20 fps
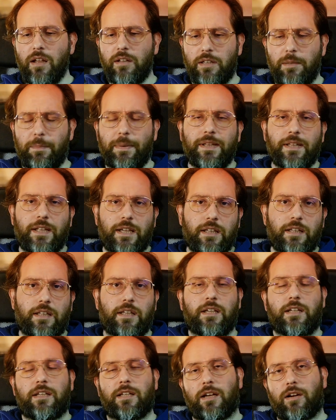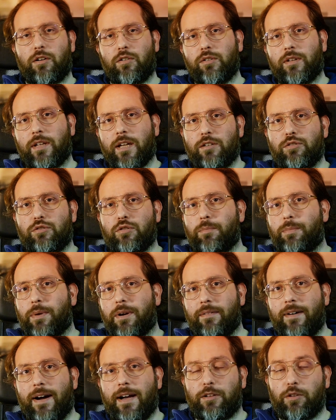dipendenti nel contesto
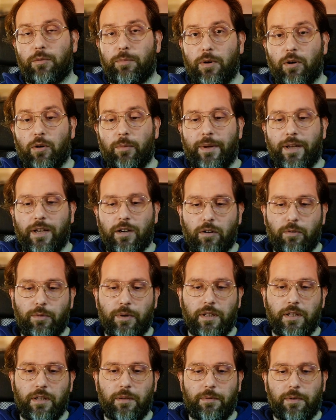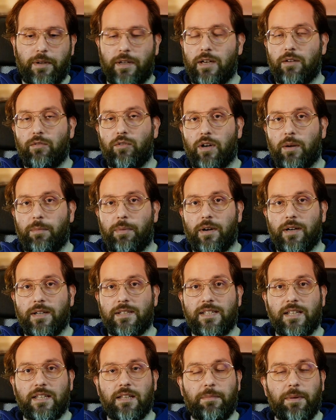privato perlomeno quindi chi lavora per
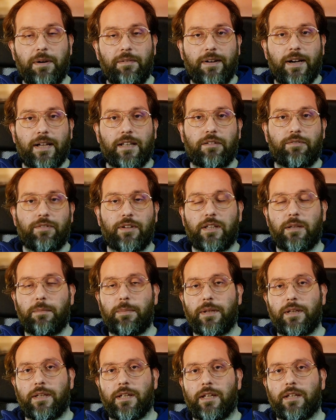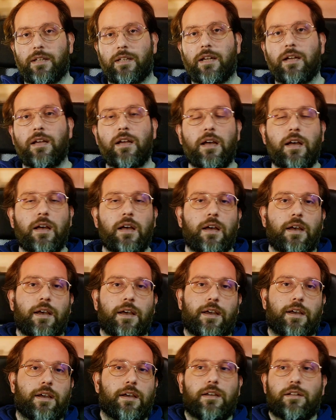un'azienda privata fa il dipendente
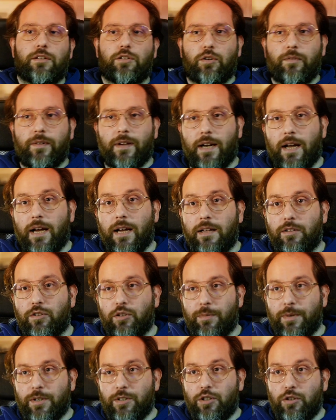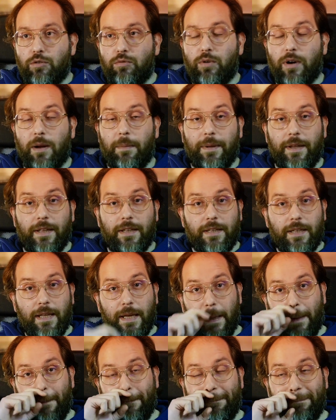e troverà insomma
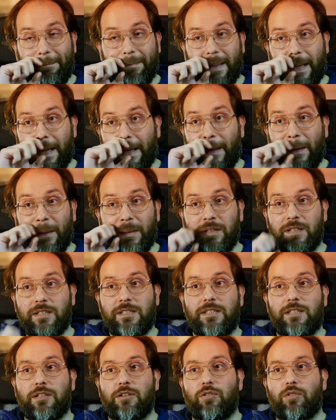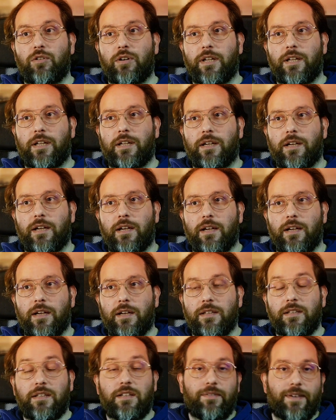sicuramente delle condizioni
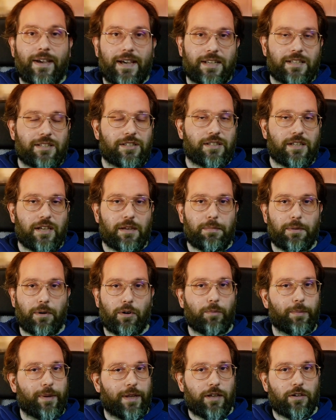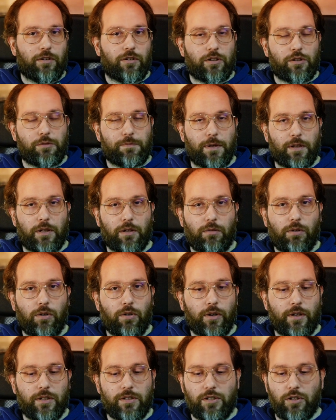eh, diverse perlomeno rispetto a
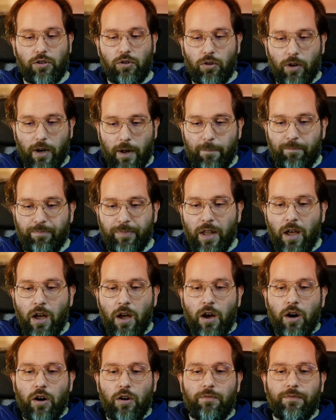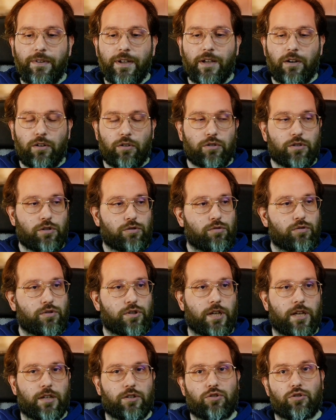quello che c'è ora ovvero cosa è
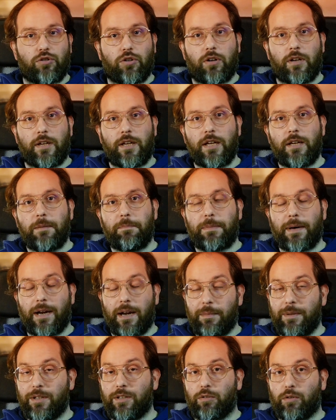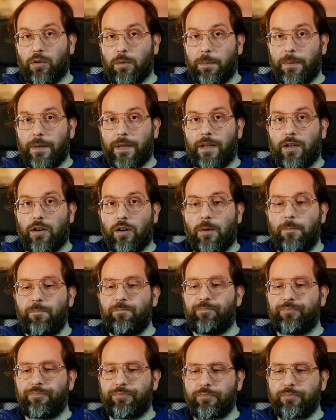successo il Parlamento europeo